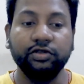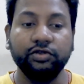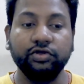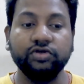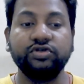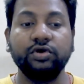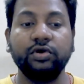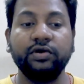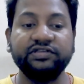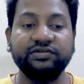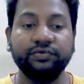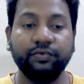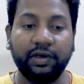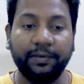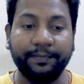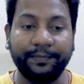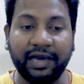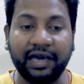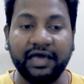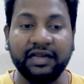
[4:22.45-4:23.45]
दोस्तों इस
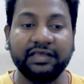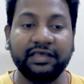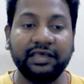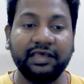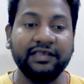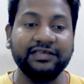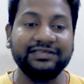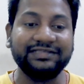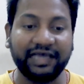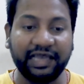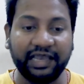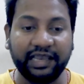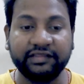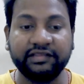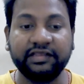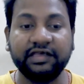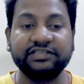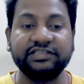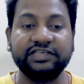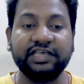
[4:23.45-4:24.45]
व्यापार की
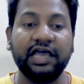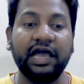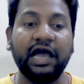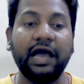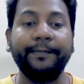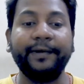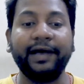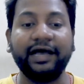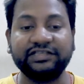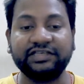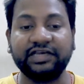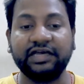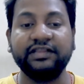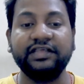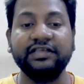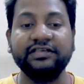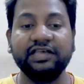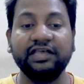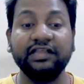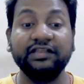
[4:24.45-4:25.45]
सहायता से आप
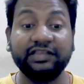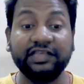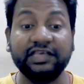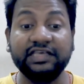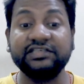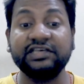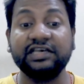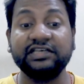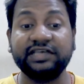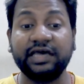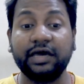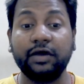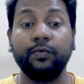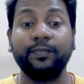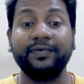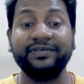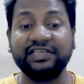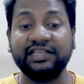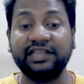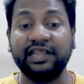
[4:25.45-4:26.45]
आसानी से तीस हजार
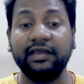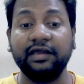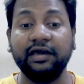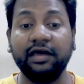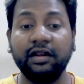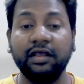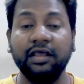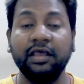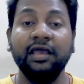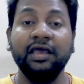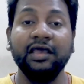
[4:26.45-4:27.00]
रूपए से लेकर